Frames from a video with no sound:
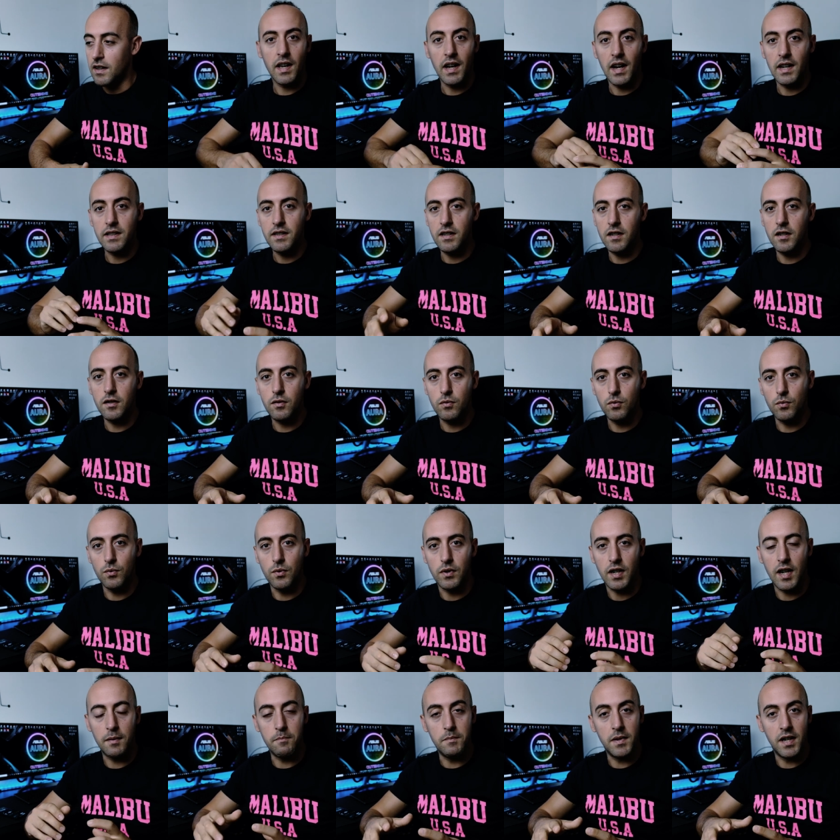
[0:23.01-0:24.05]

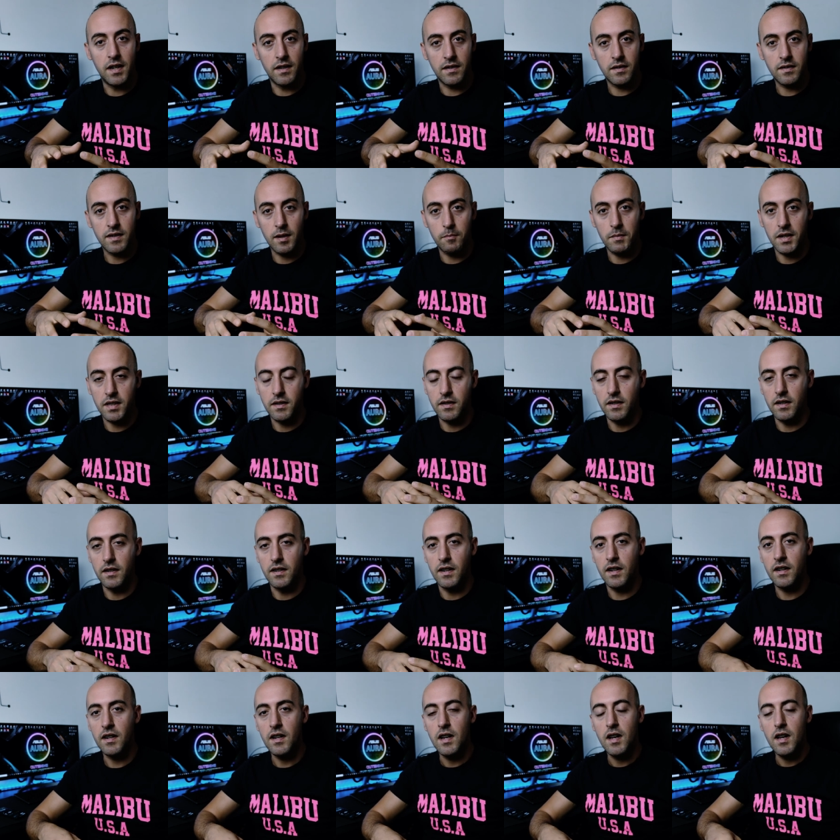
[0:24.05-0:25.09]
Addirittura a me
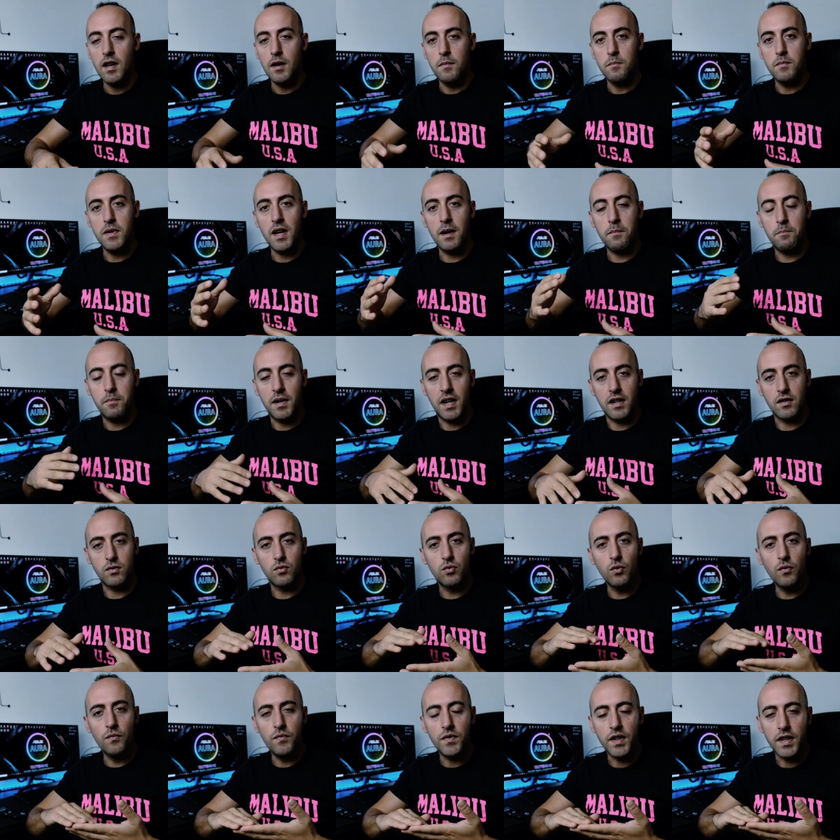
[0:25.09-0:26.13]
stamattina mi è apparso
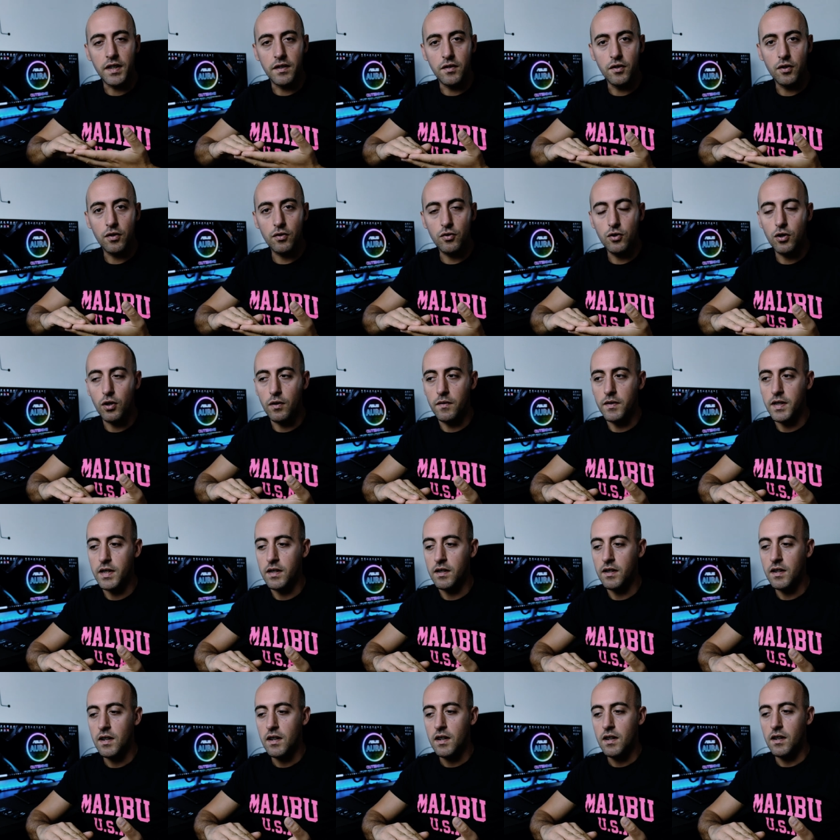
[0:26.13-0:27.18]
un video dove
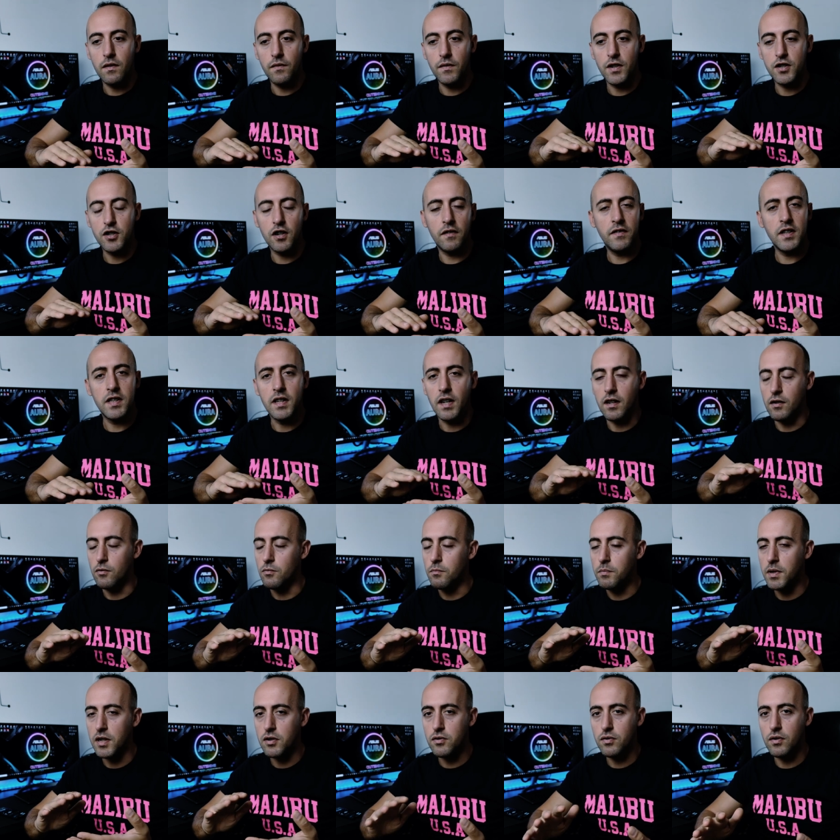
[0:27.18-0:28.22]
faceva vedere un
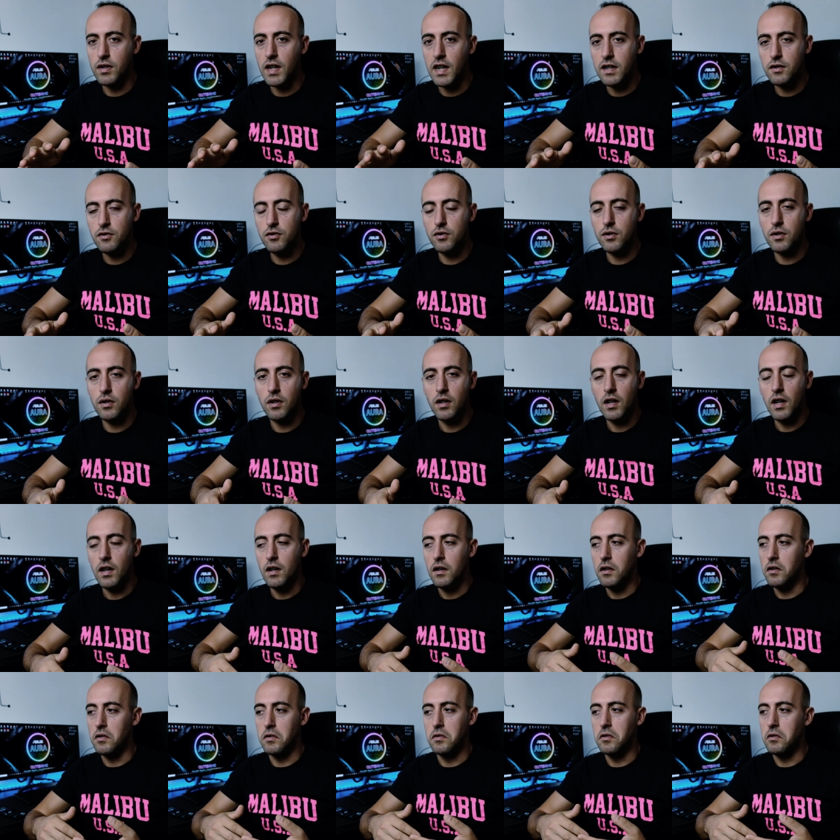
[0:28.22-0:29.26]
personaggio
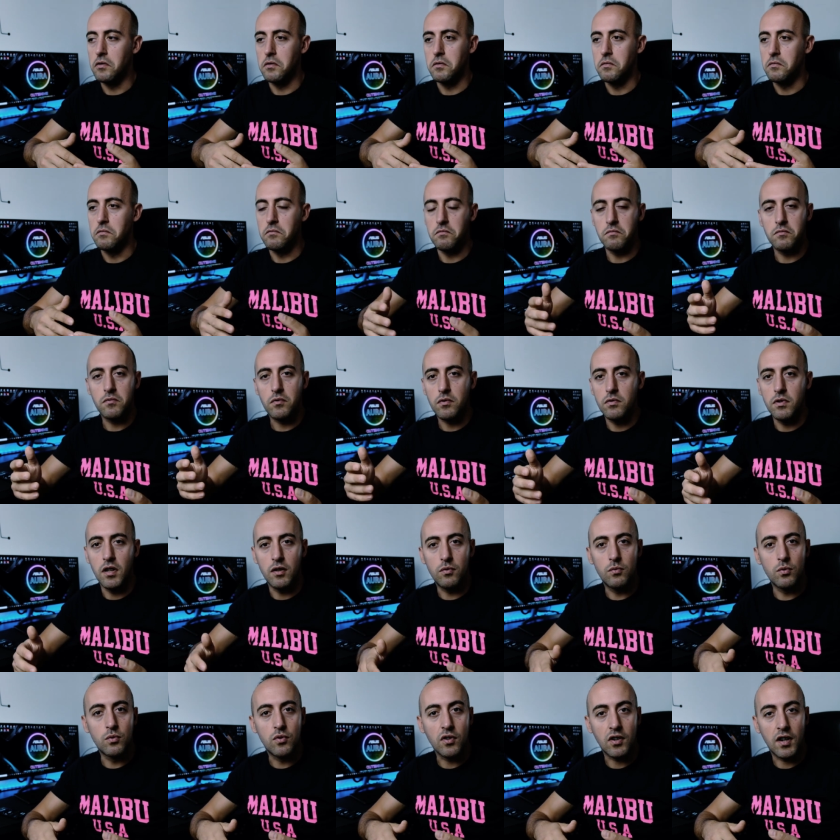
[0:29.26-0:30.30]
Ehm, del
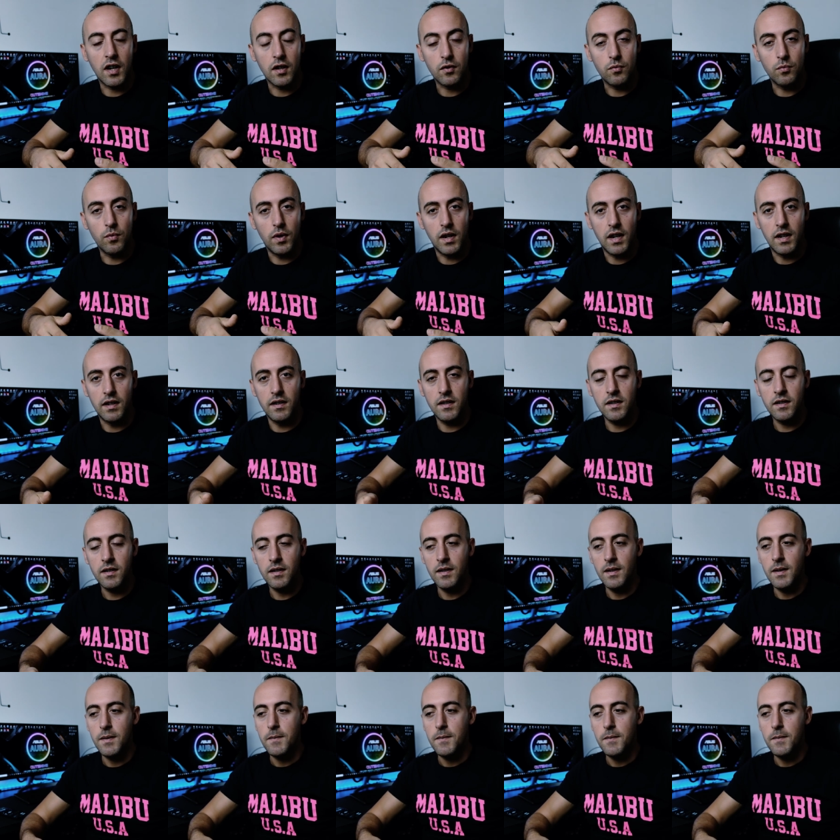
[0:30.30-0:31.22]
tutto casuale